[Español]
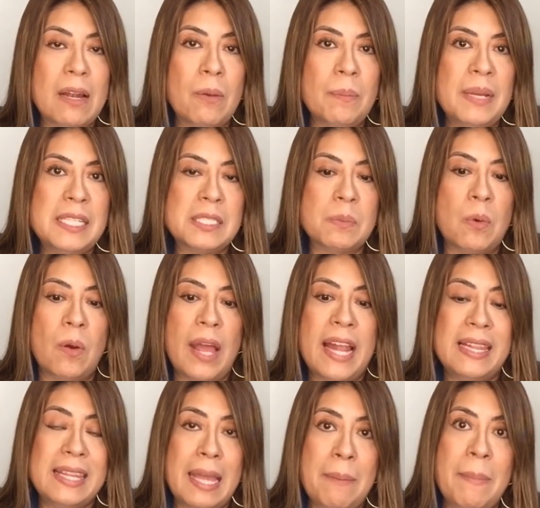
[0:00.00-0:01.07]
lo mismo.
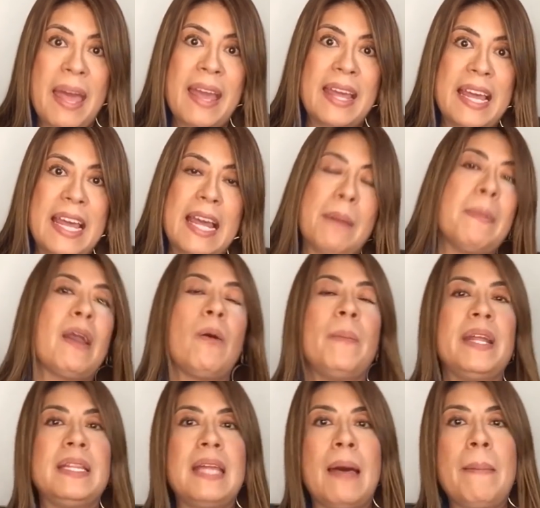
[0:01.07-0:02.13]
El tema aquí que me
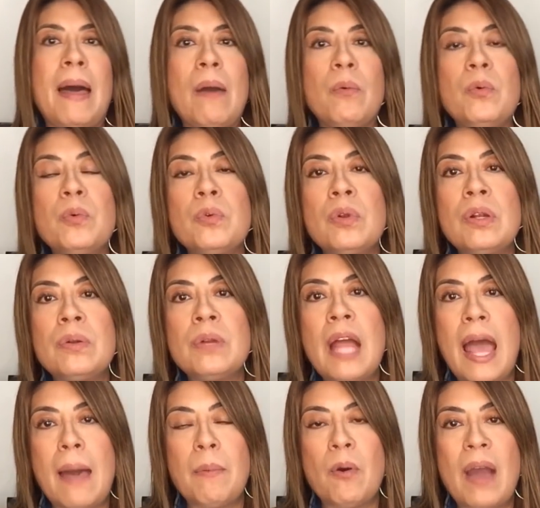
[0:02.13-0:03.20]
comentaba un
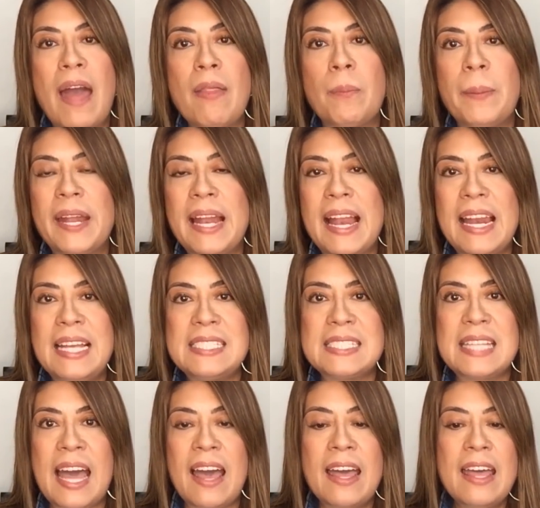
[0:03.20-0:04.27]
abogado
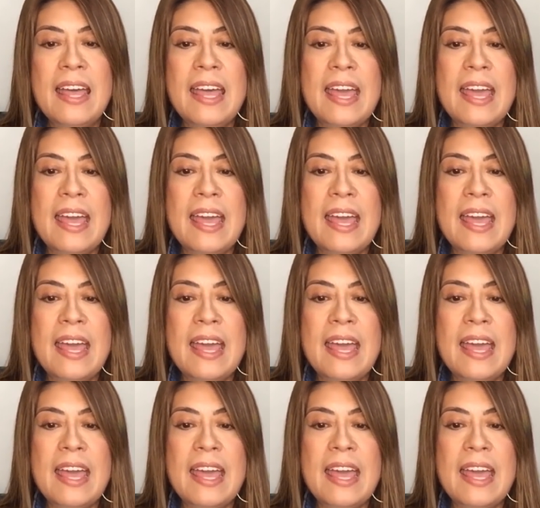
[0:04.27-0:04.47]
penalista,